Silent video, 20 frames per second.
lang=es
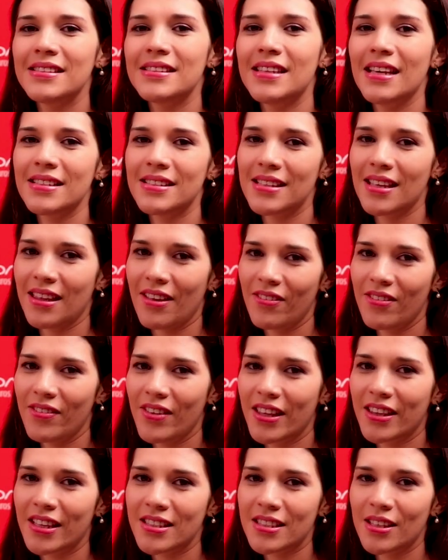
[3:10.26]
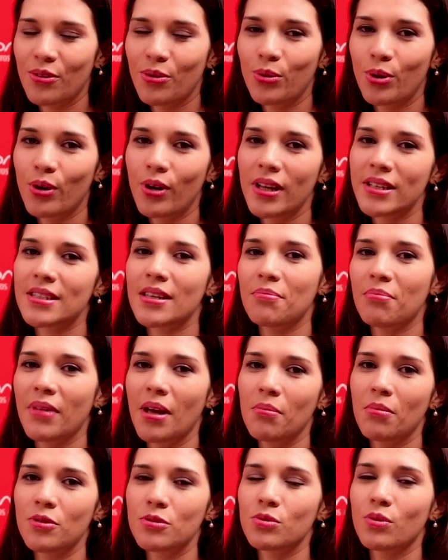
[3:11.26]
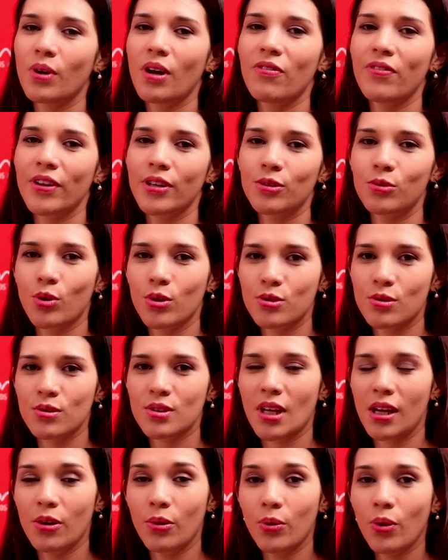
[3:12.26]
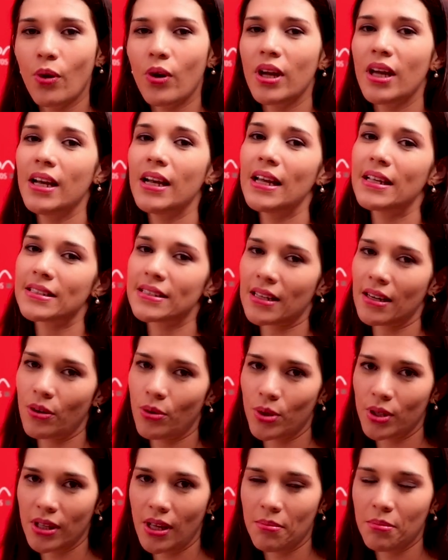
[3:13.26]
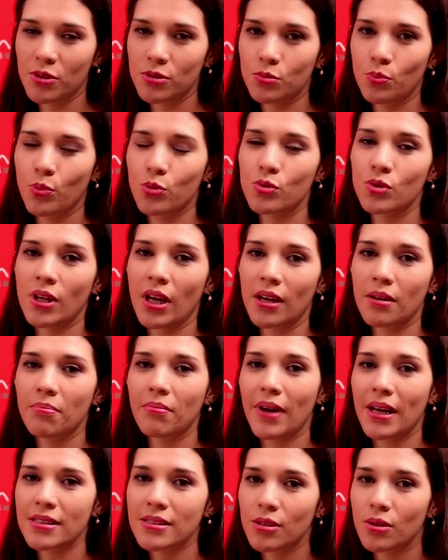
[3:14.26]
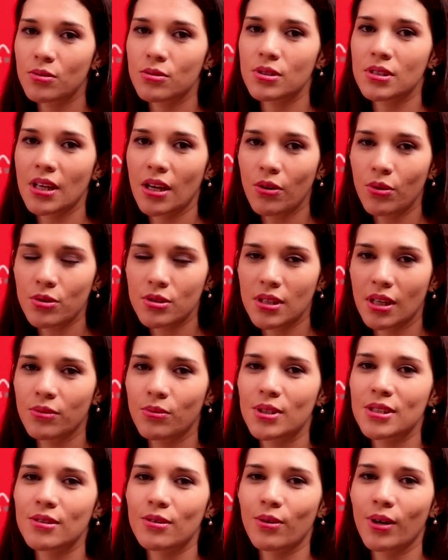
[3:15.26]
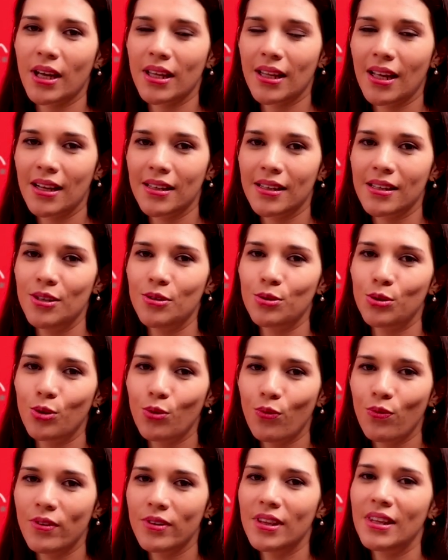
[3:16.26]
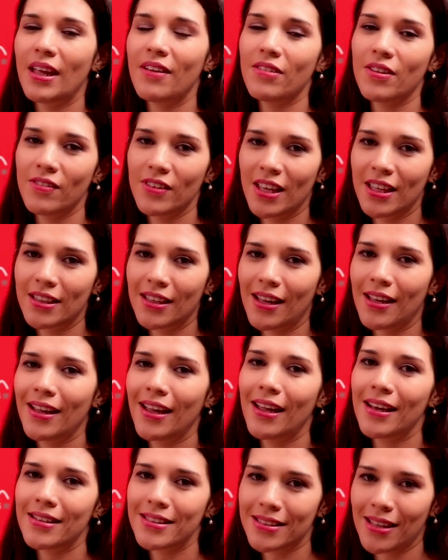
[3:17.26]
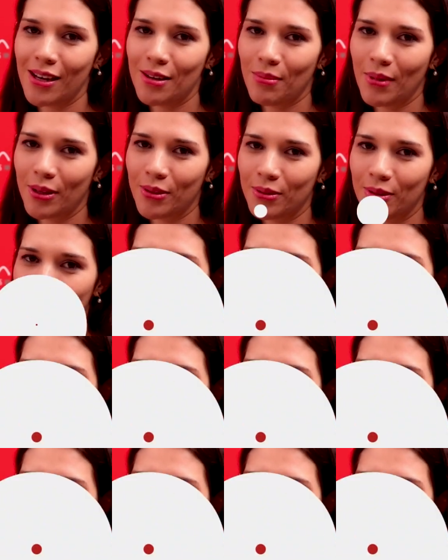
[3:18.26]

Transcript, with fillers: Desde la Vivienda Seguro les enviamos un afectuoso saludo y les recordamos buscar más consejos en nuestro canal de YouTube La Vivienda El Salvador.